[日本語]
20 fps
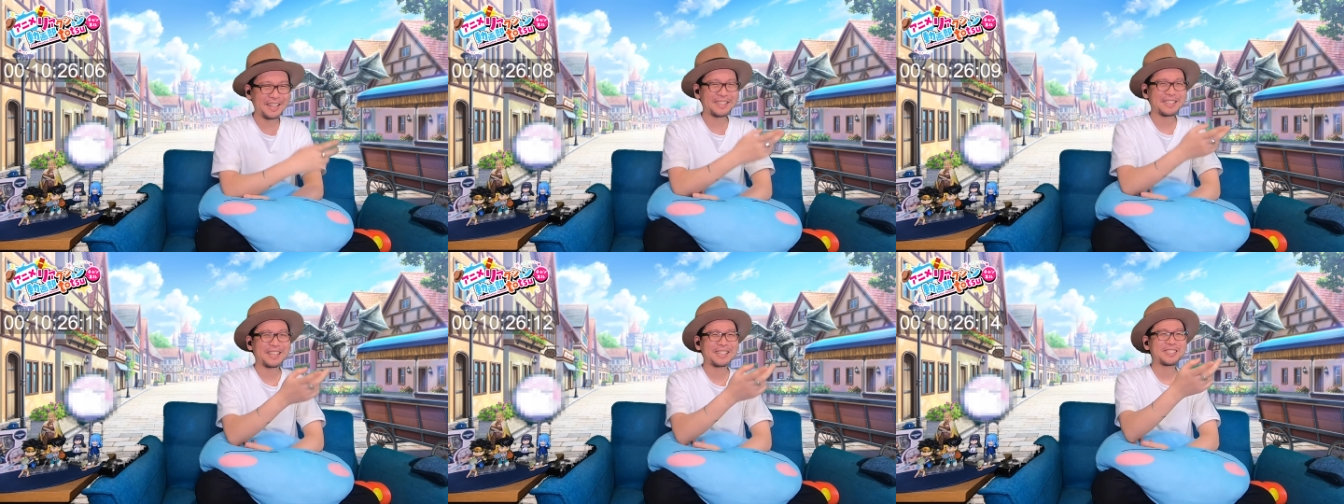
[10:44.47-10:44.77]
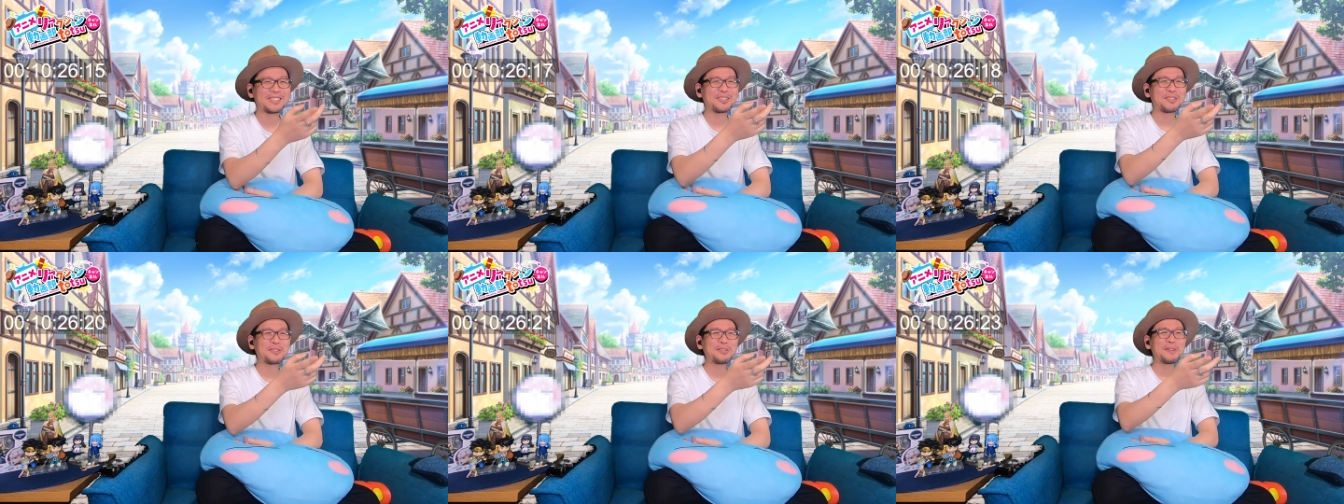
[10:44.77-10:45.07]
いや、
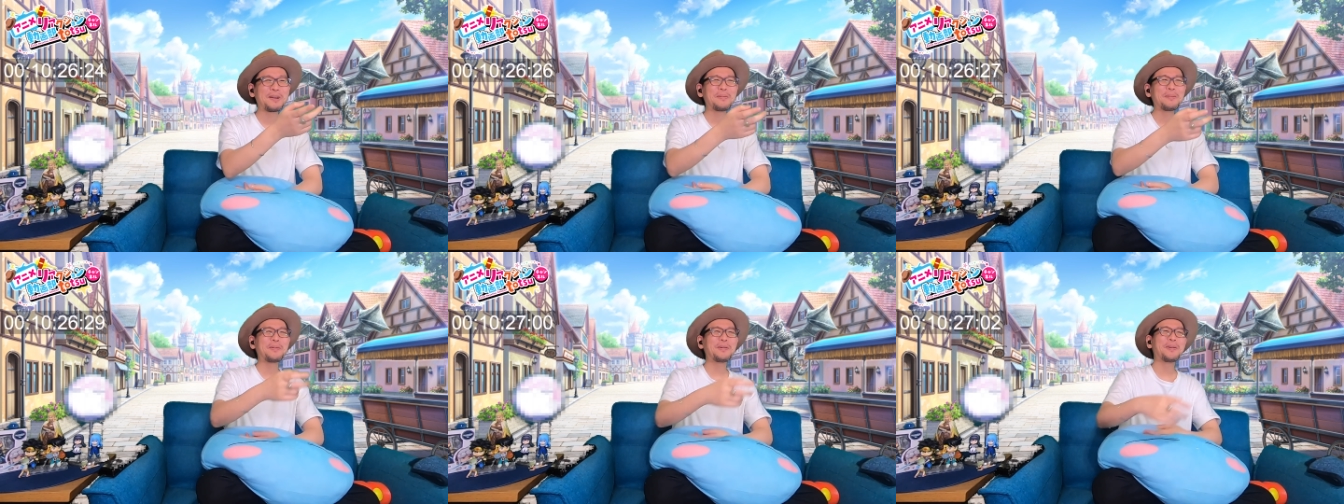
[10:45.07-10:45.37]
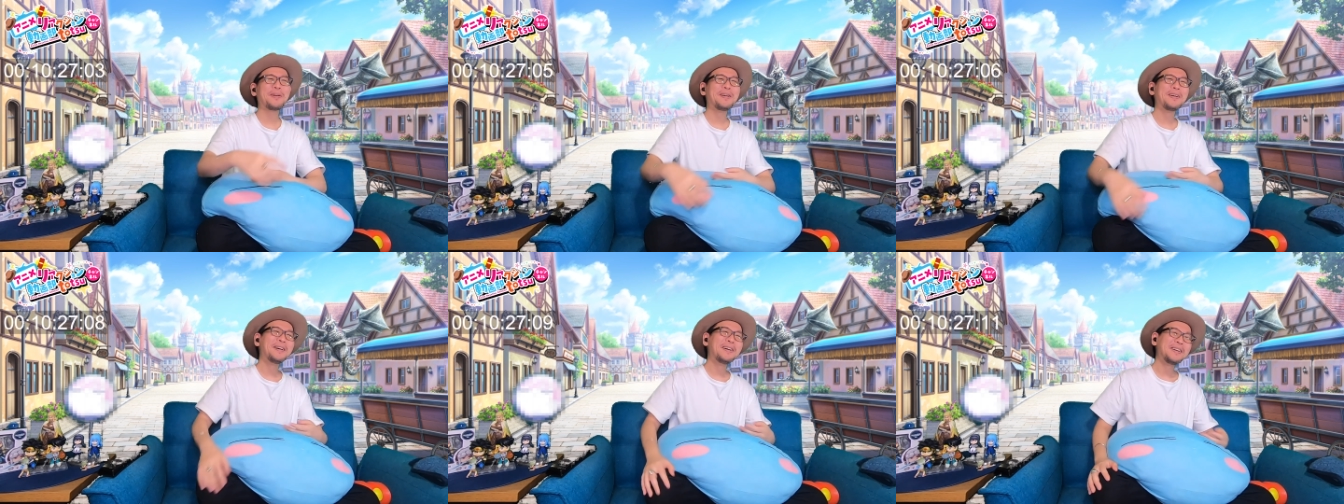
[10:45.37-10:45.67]
そこは
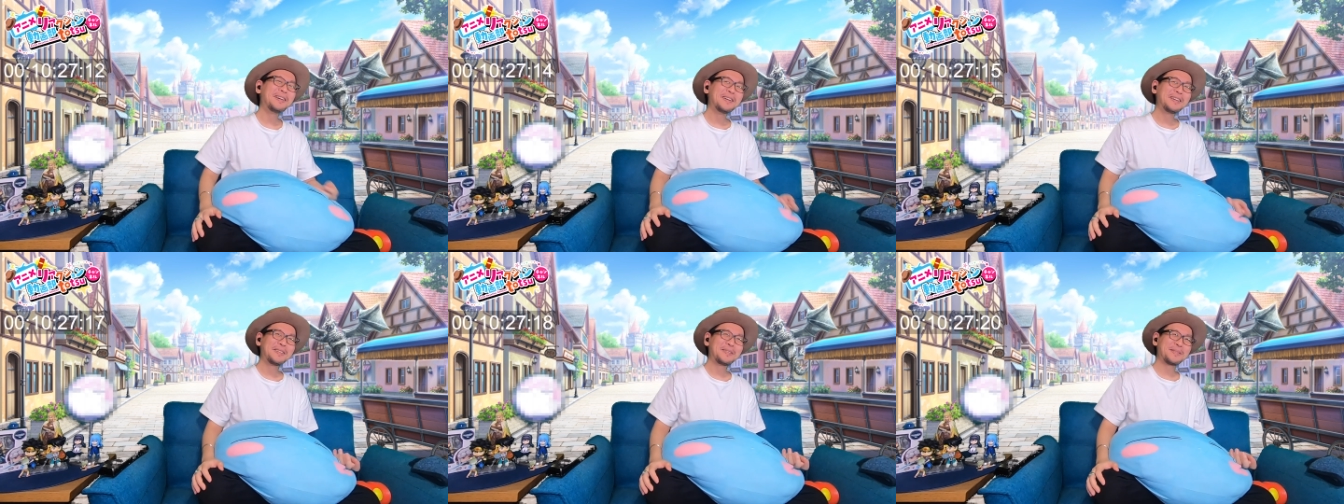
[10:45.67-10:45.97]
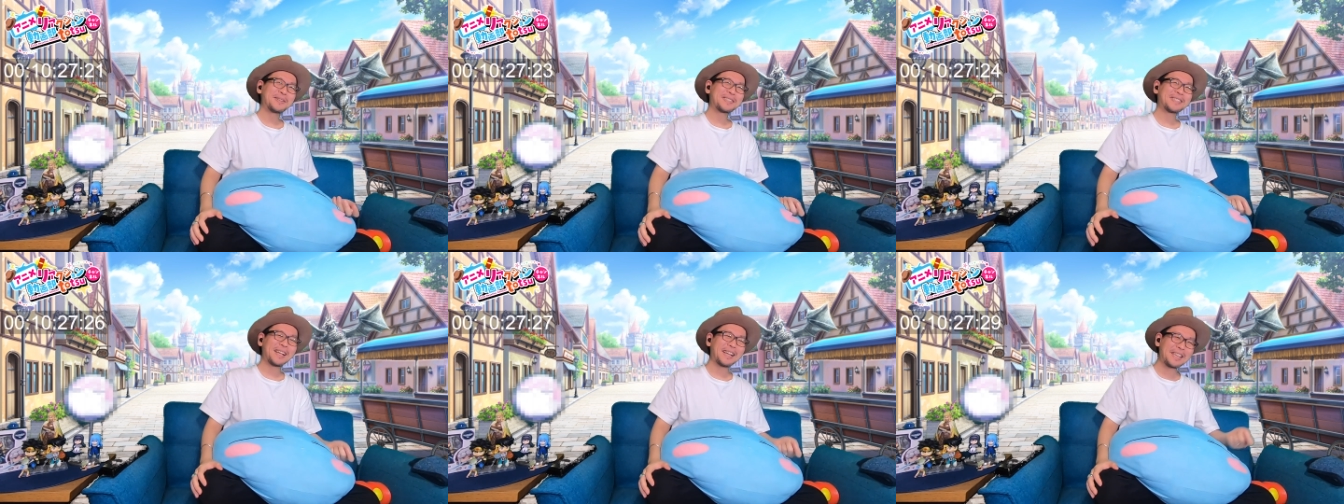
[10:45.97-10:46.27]
もう、
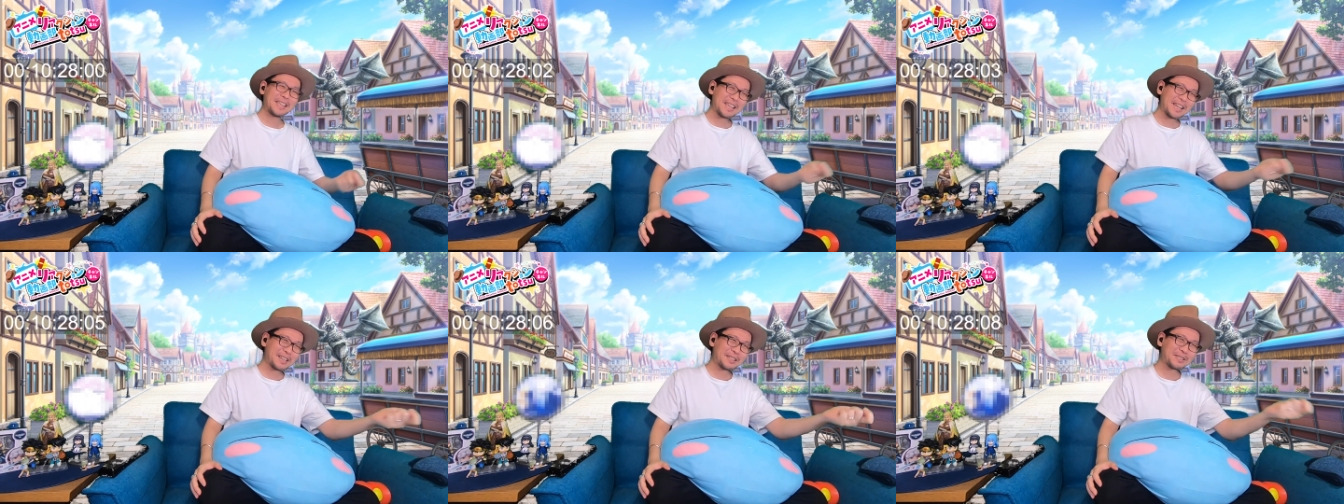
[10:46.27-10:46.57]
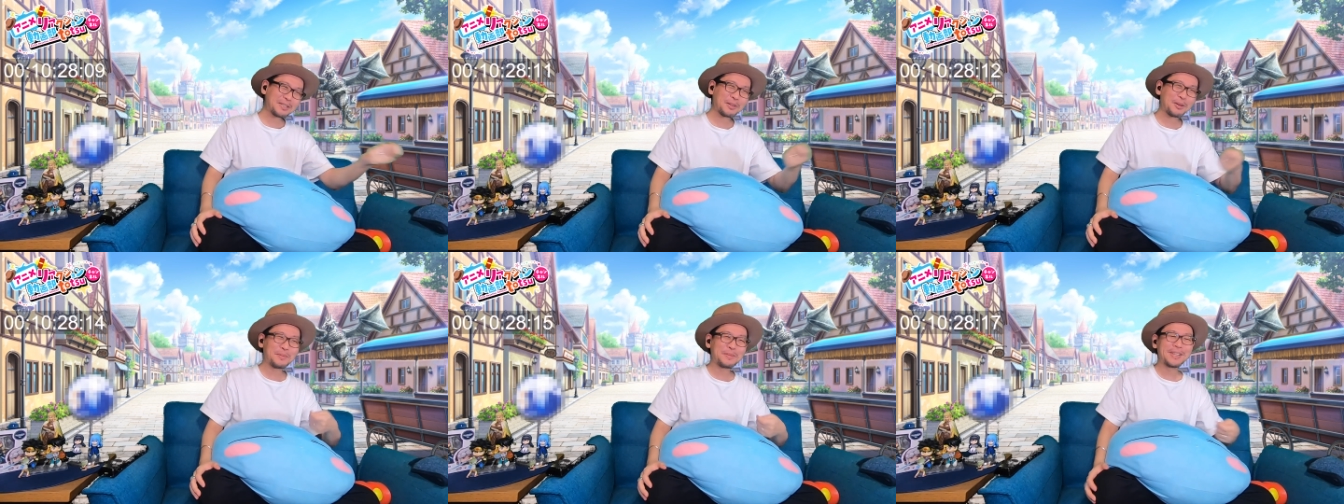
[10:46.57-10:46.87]
もう最
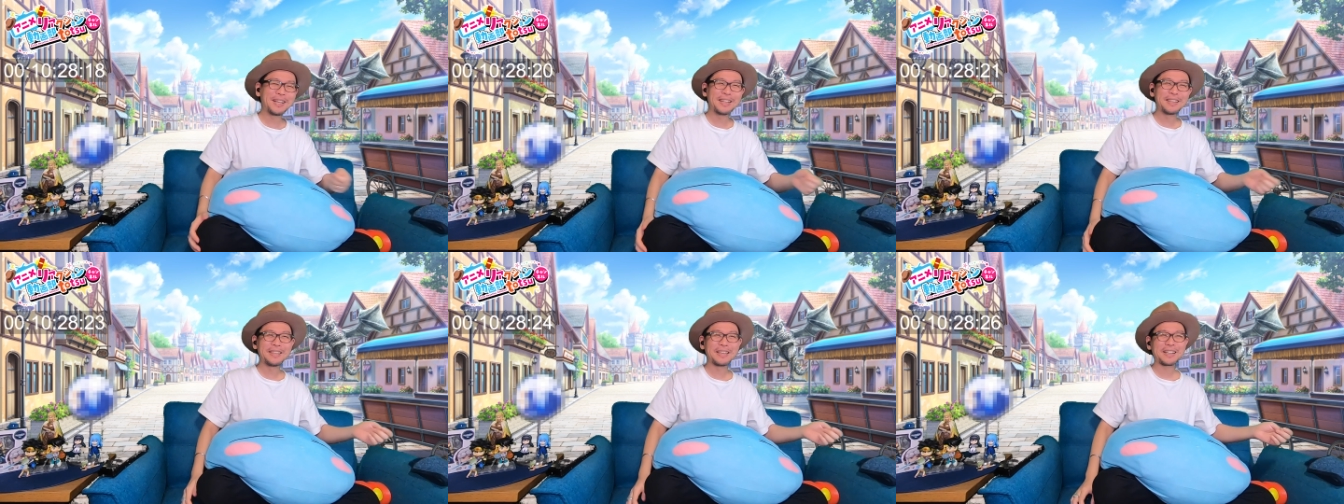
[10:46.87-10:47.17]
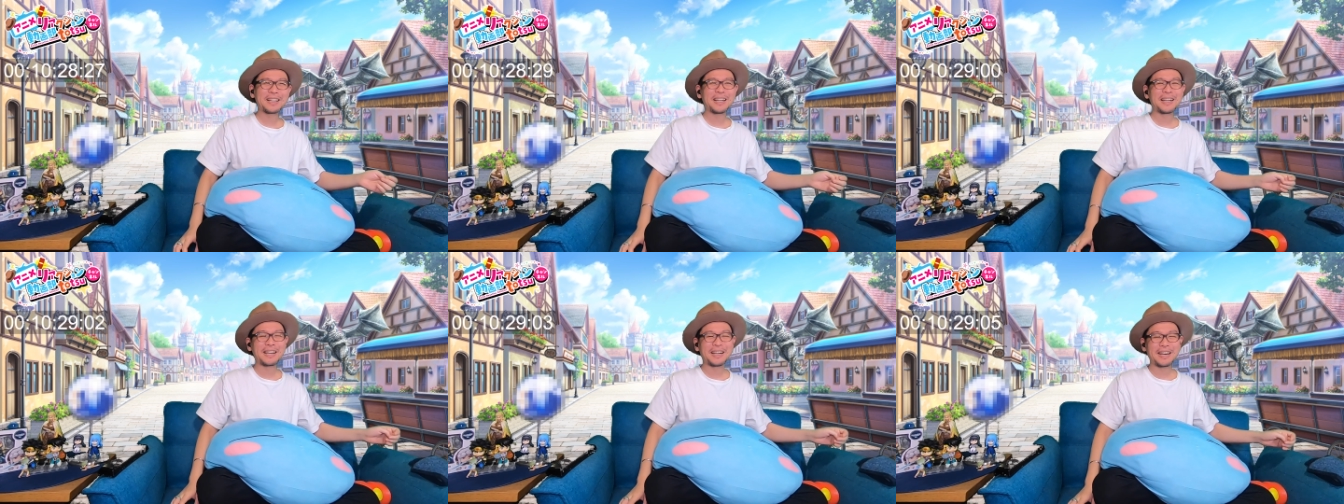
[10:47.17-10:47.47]
悪扉の
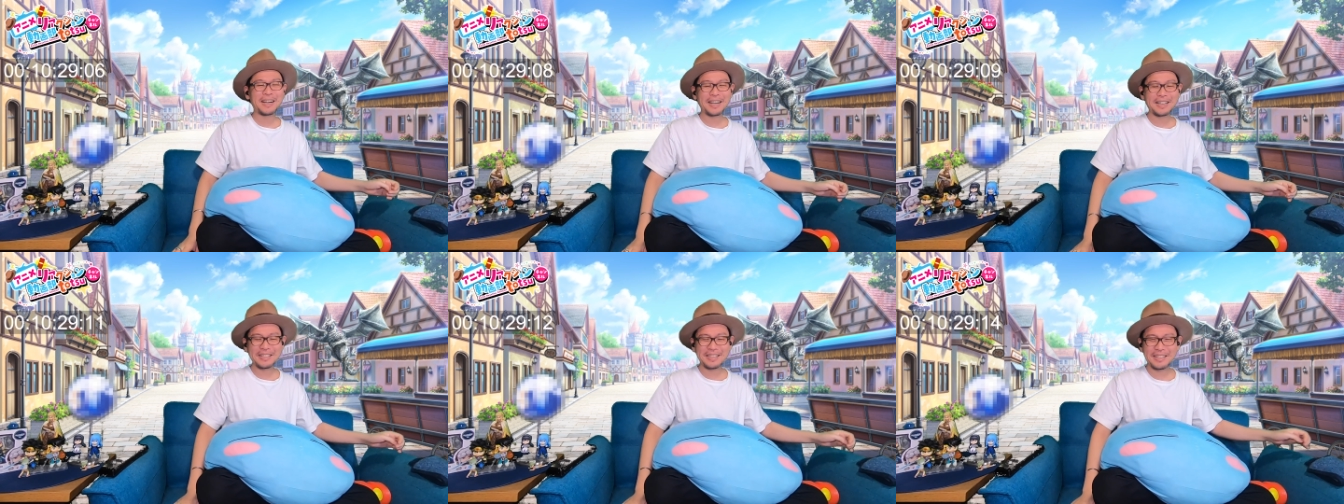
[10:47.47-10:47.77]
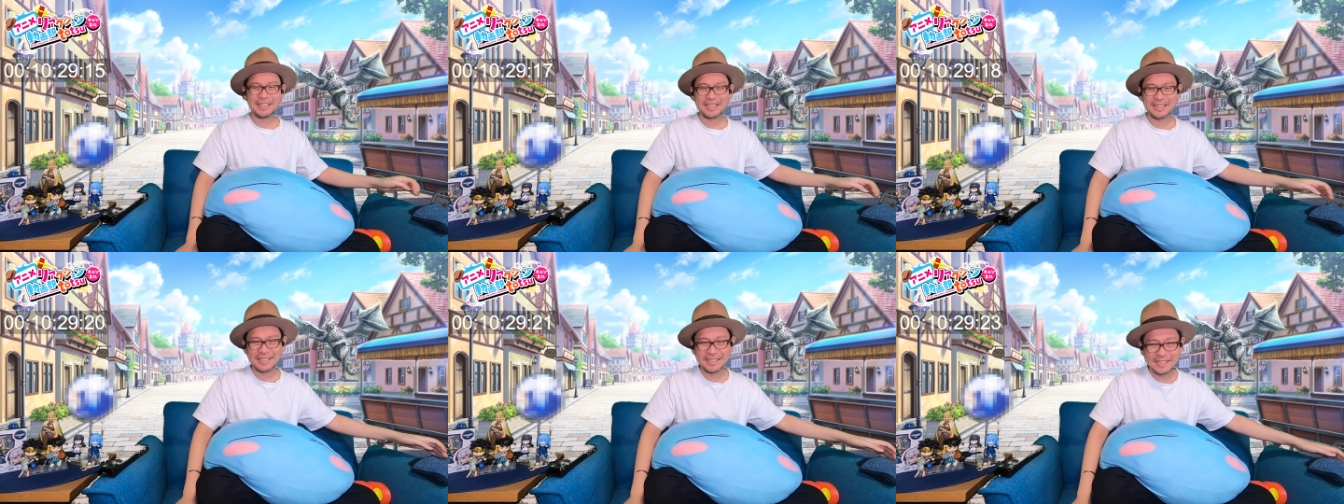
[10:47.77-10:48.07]
中入っ
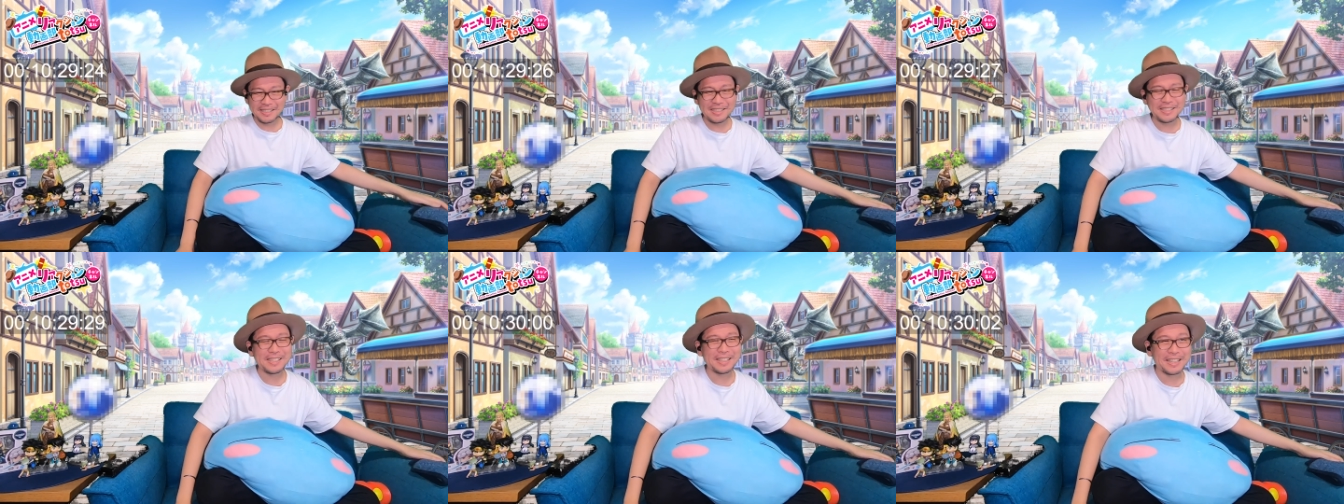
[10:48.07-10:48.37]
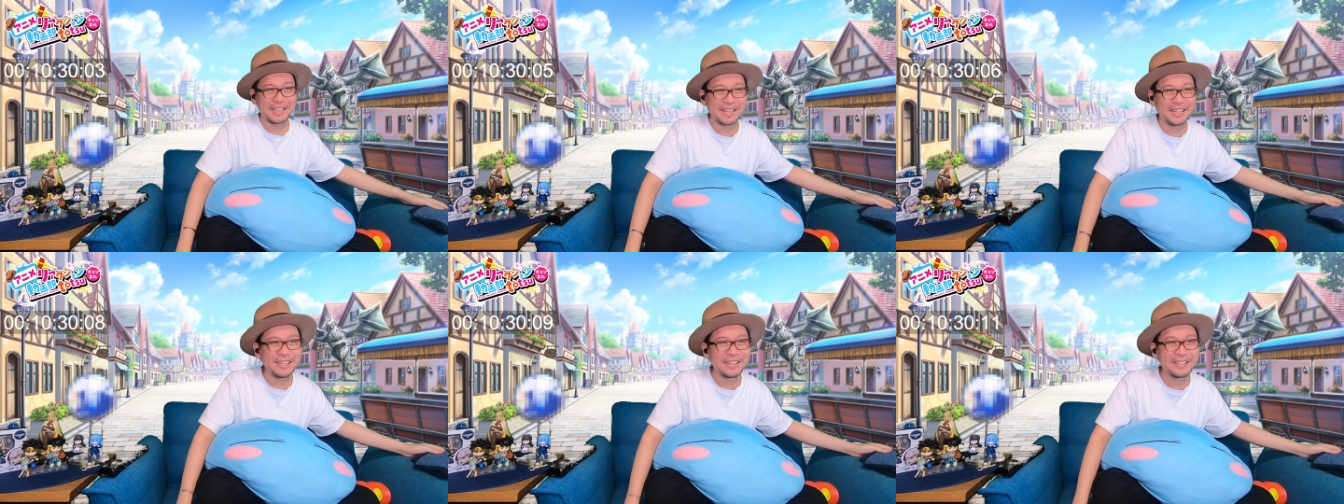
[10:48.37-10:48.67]
てりゃいいんじゃ
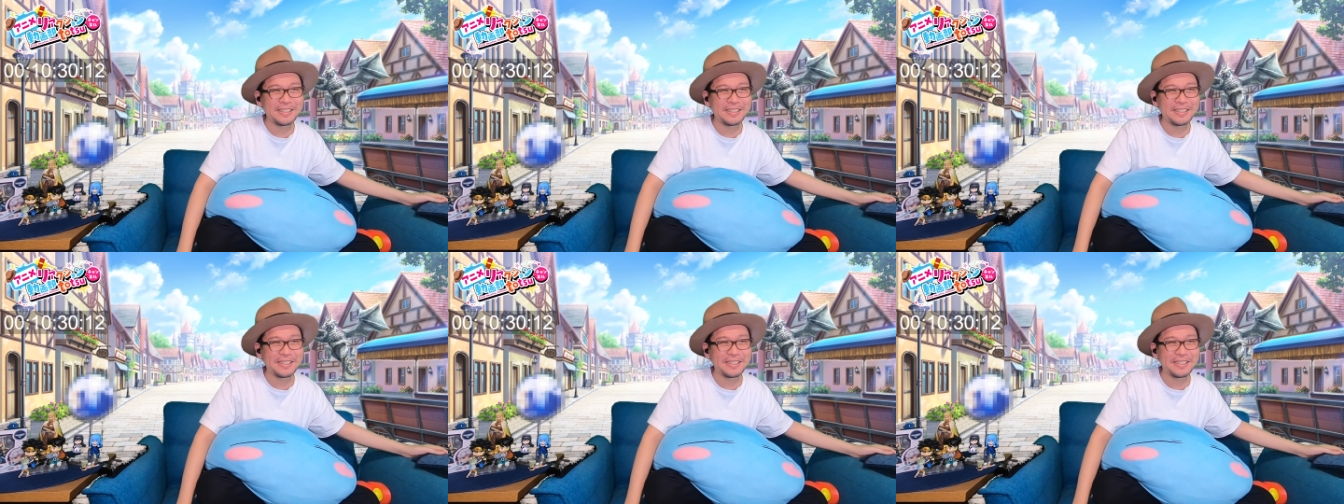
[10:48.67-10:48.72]
な